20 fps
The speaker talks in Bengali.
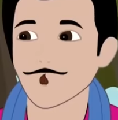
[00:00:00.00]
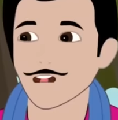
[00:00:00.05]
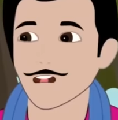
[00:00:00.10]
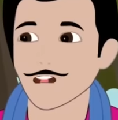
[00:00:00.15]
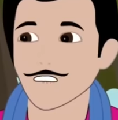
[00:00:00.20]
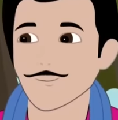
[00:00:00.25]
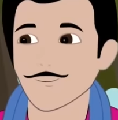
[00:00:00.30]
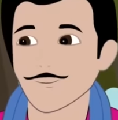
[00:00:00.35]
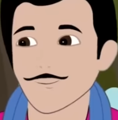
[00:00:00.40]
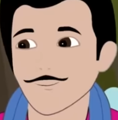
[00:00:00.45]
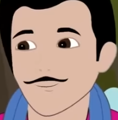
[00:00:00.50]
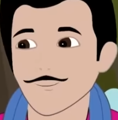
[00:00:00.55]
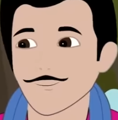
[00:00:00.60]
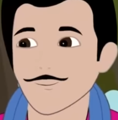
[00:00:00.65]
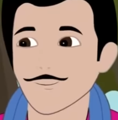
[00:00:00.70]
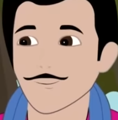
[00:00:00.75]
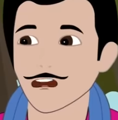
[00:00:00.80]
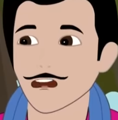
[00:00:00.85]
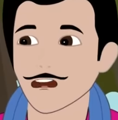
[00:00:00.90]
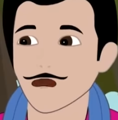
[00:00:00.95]
তাই না
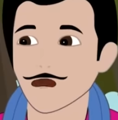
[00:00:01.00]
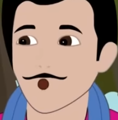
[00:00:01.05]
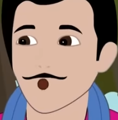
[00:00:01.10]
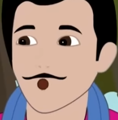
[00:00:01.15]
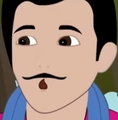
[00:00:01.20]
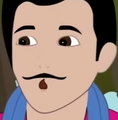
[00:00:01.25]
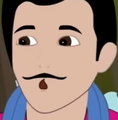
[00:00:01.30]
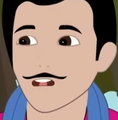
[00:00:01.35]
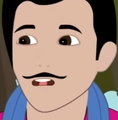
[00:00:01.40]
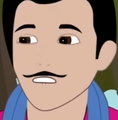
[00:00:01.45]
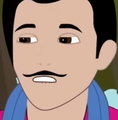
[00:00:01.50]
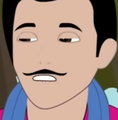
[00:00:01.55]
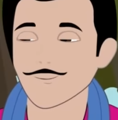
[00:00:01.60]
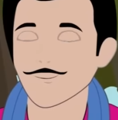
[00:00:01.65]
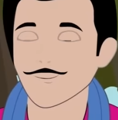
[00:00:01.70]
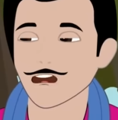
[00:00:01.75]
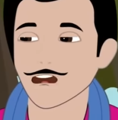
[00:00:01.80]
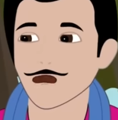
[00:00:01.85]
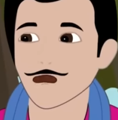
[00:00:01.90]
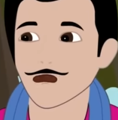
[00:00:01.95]
এটা আমি
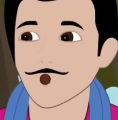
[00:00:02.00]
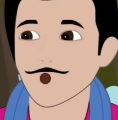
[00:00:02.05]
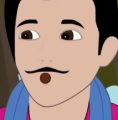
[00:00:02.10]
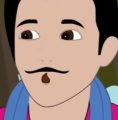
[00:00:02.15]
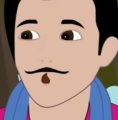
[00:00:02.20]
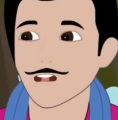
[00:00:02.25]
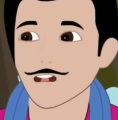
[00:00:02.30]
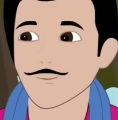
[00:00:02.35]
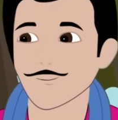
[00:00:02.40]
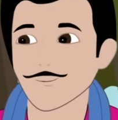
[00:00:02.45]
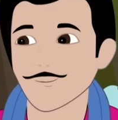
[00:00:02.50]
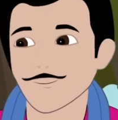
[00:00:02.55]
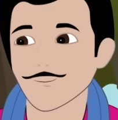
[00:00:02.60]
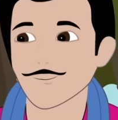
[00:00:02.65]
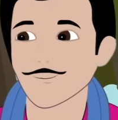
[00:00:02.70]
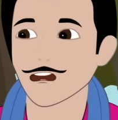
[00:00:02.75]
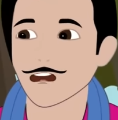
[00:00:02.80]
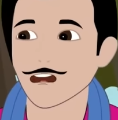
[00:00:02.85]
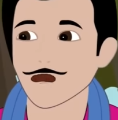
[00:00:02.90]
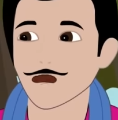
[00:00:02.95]
কিছুতেই হতে দেব না
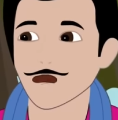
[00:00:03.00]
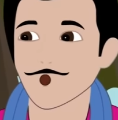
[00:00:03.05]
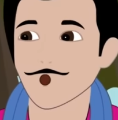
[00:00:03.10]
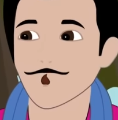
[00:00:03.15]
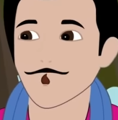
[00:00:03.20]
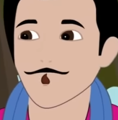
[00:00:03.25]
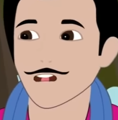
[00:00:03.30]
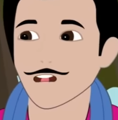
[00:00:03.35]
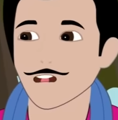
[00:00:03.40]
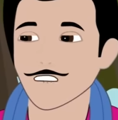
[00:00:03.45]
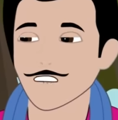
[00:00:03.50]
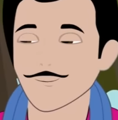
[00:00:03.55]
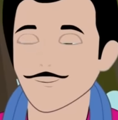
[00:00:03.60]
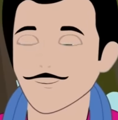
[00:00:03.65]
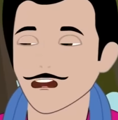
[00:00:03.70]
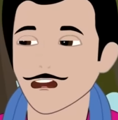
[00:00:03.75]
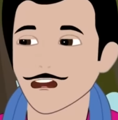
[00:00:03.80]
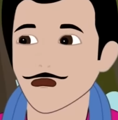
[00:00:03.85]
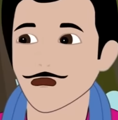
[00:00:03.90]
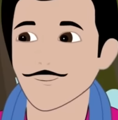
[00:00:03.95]
ওকে আমি বিক্রি
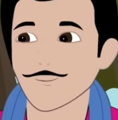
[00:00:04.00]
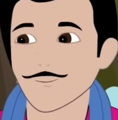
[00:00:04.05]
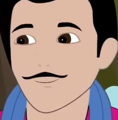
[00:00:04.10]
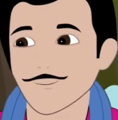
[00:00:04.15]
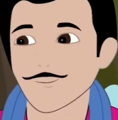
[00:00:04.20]
করব